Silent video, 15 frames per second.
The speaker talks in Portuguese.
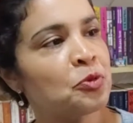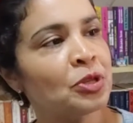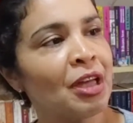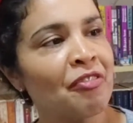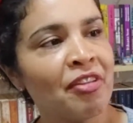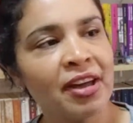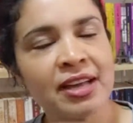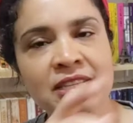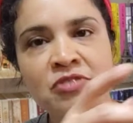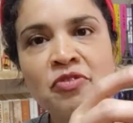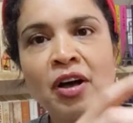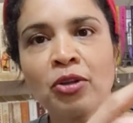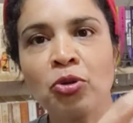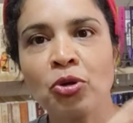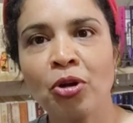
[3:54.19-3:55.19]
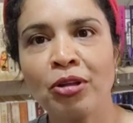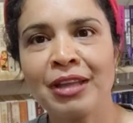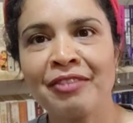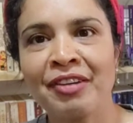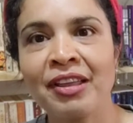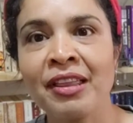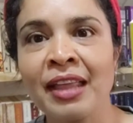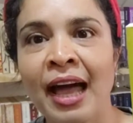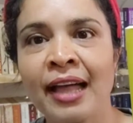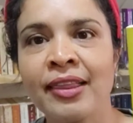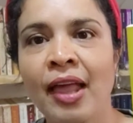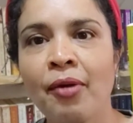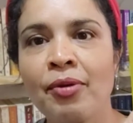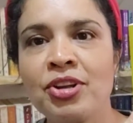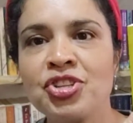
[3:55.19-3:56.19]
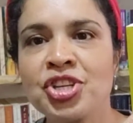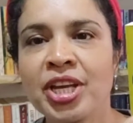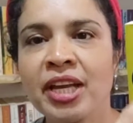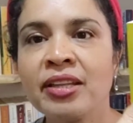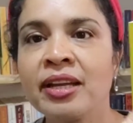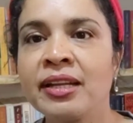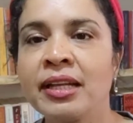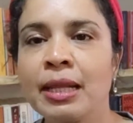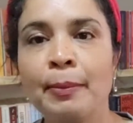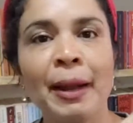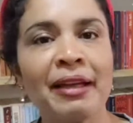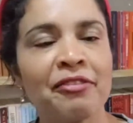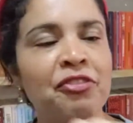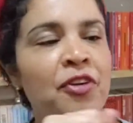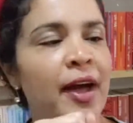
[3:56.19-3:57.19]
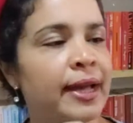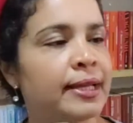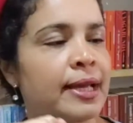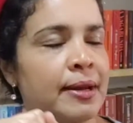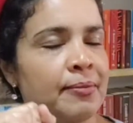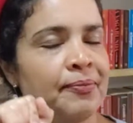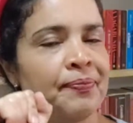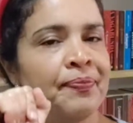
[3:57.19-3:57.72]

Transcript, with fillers: Tava esse valor, ó, tava até com a etiqueta ainda da Black Friday.